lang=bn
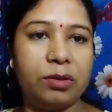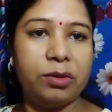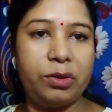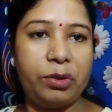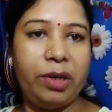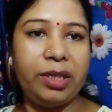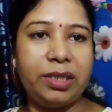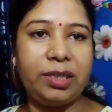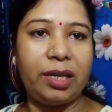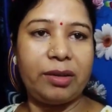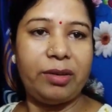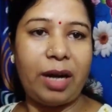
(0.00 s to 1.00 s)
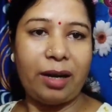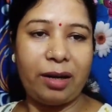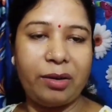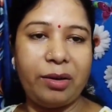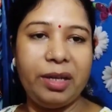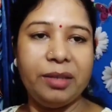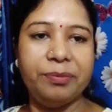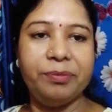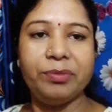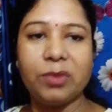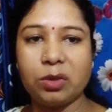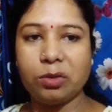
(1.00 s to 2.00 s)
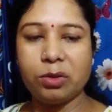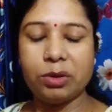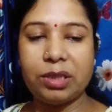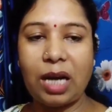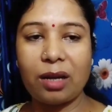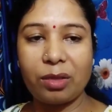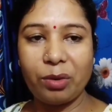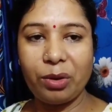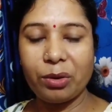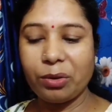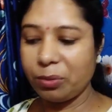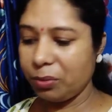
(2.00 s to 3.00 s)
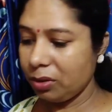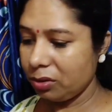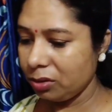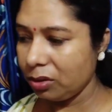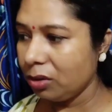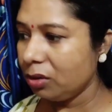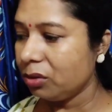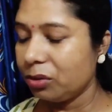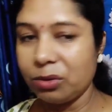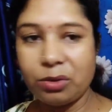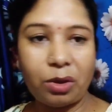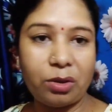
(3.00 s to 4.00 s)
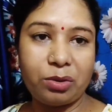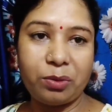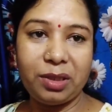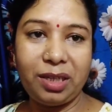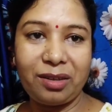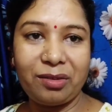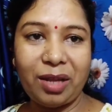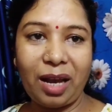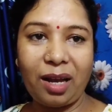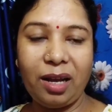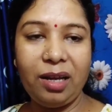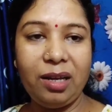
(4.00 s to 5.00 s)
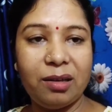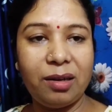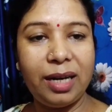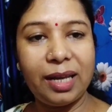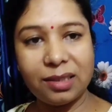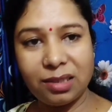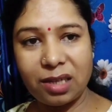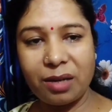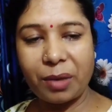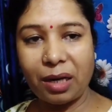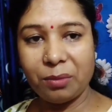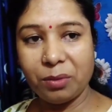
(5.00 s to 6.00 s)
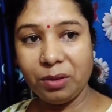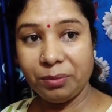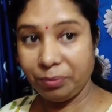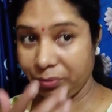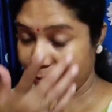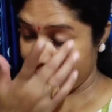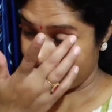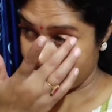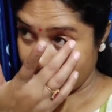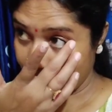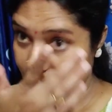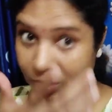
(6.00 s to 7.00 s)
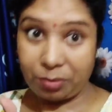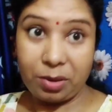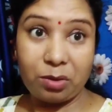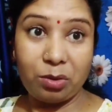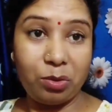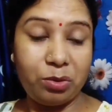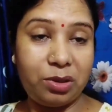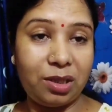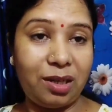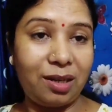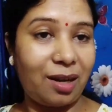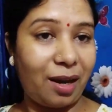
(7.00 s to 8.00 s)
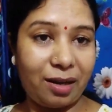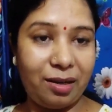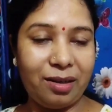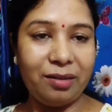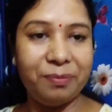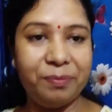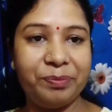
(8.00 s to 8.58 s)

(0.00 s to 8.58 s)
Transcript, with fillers: তো চলে এসছি এখন রান্নাঘরে তো চা তৈরি করব তো চলো তোমাদের একটু দেখাই লিকার চাই বানাবো কারণ আমি তো দুধ চা খাই না